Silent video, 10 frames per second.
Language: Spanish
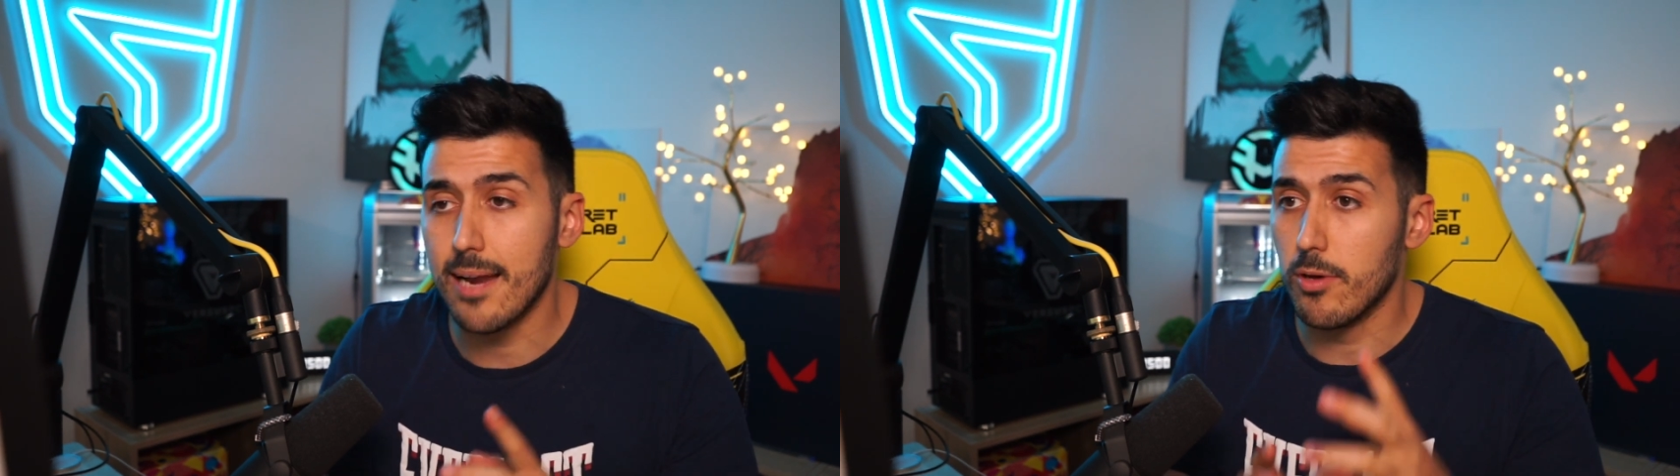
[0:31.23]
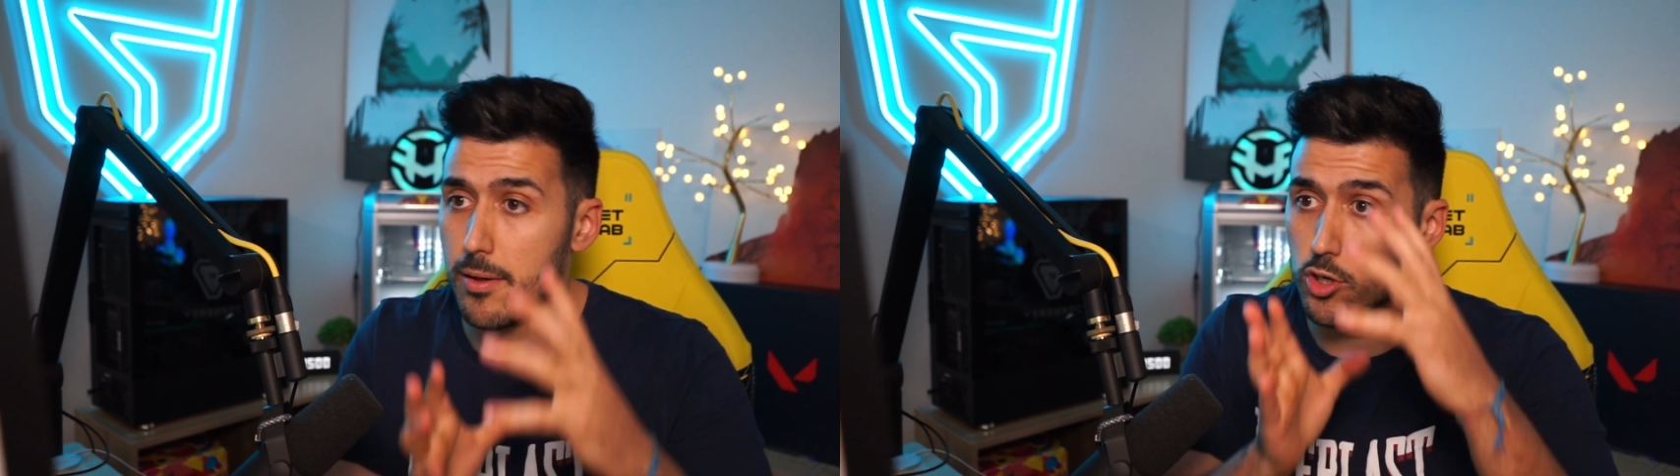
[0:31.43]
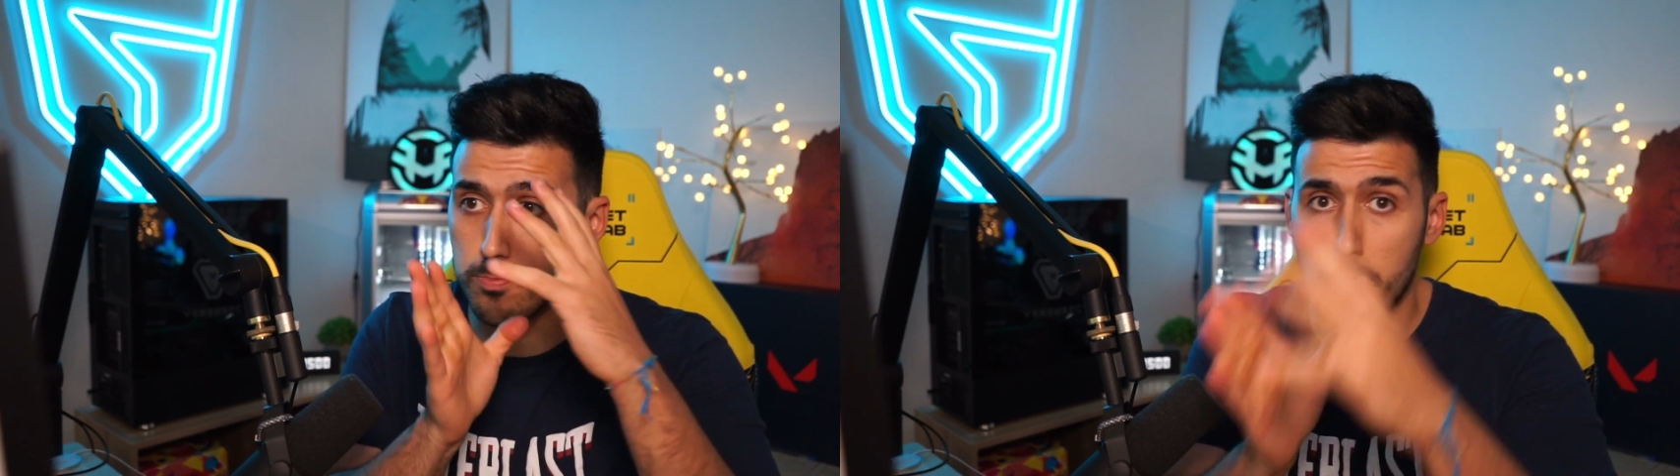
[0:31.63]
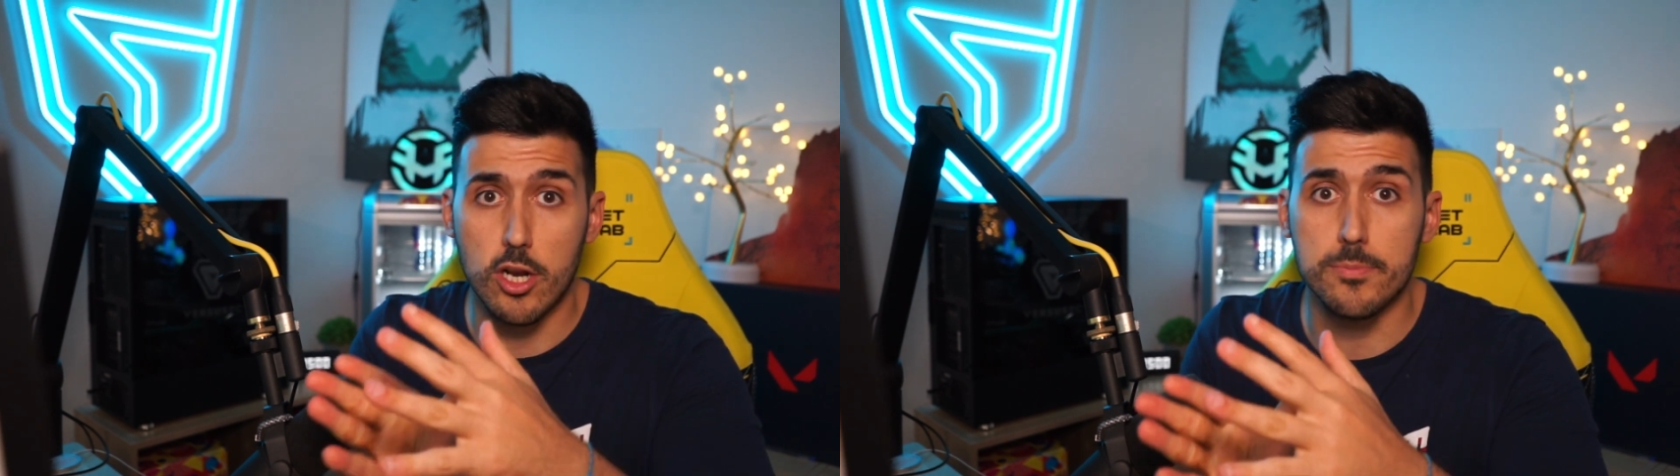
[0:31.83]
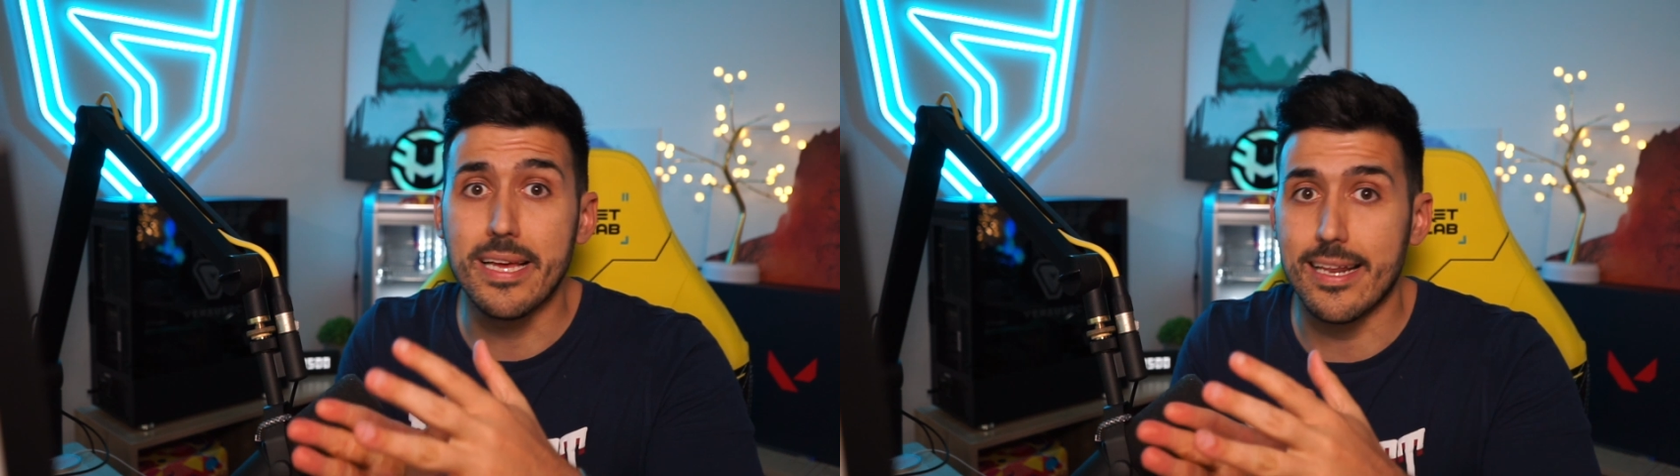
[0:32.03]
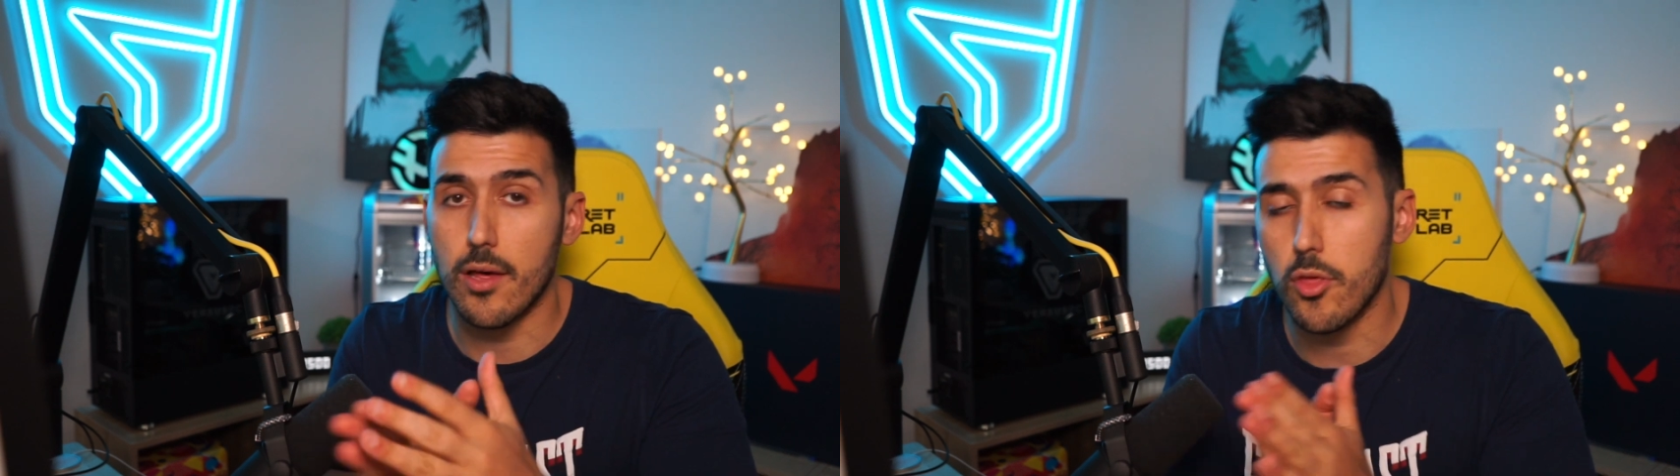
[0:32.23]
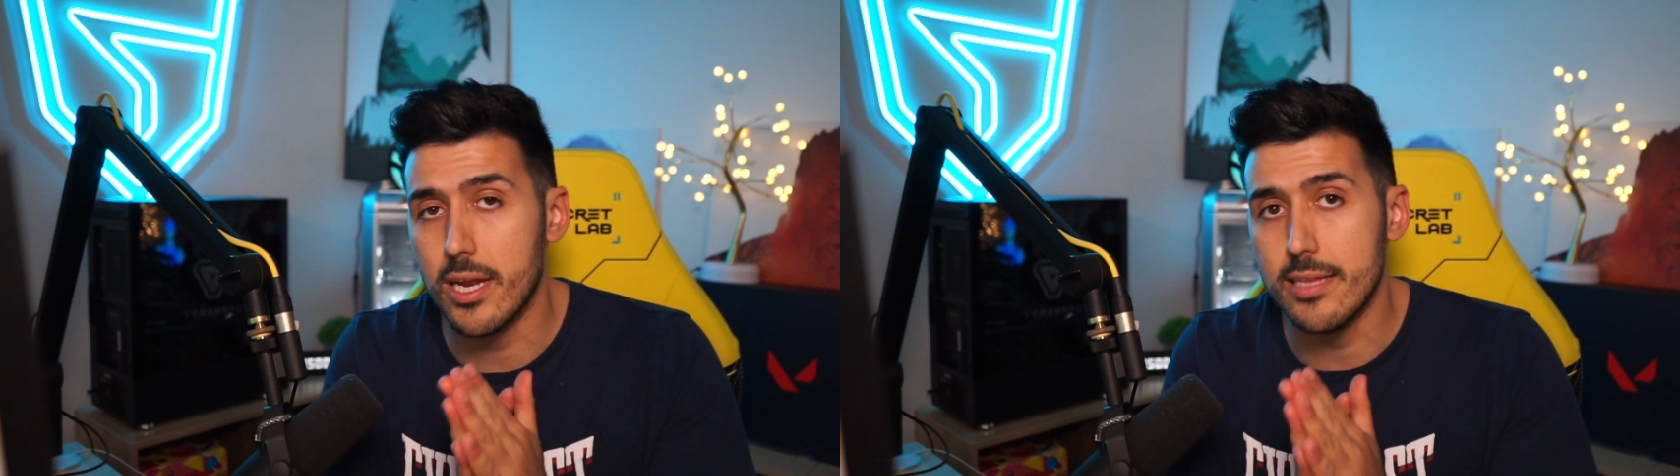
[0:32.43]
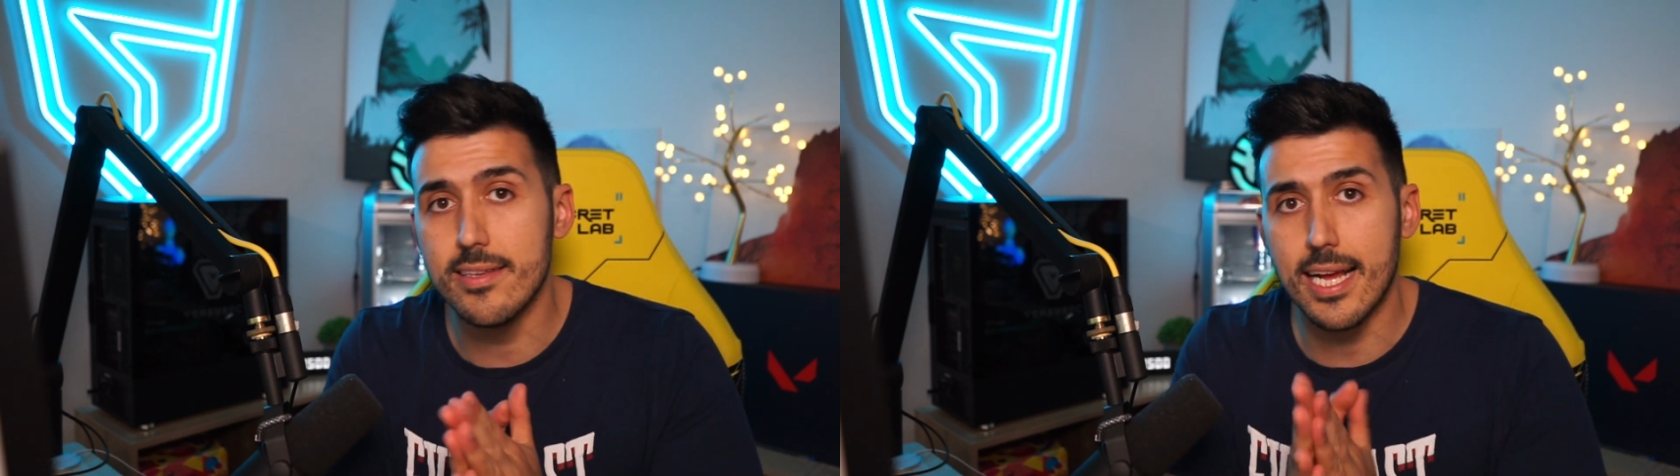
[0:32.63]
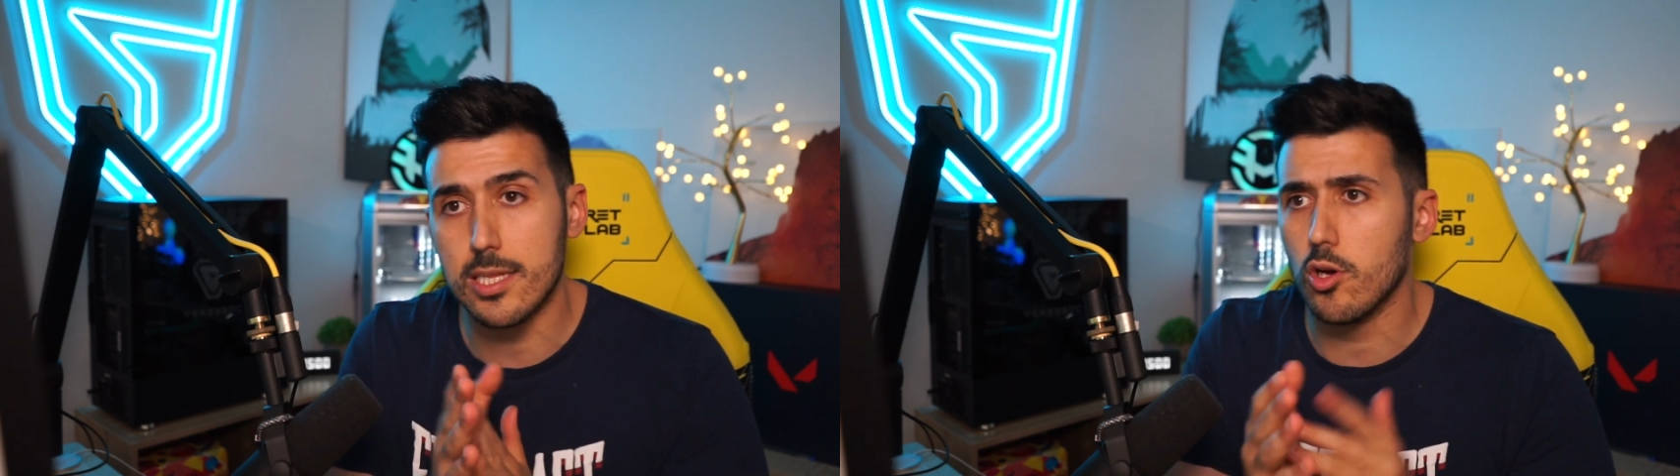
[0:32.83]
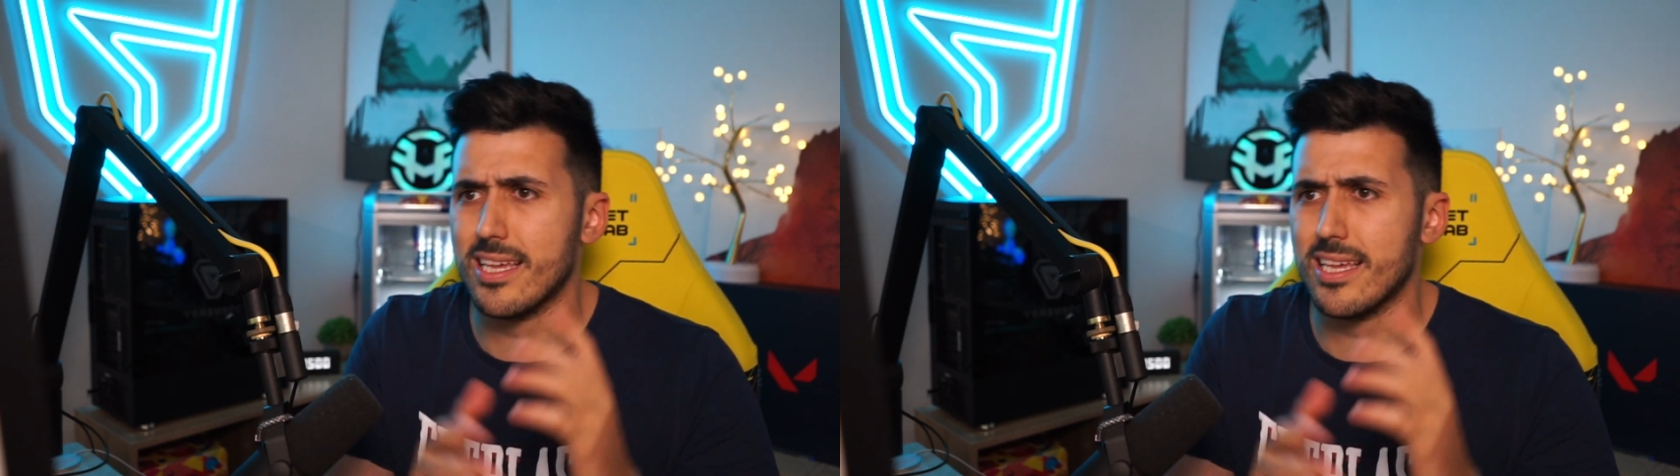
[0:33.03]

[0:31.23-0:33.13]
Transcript: voy a veros poneros mi reacción en directo,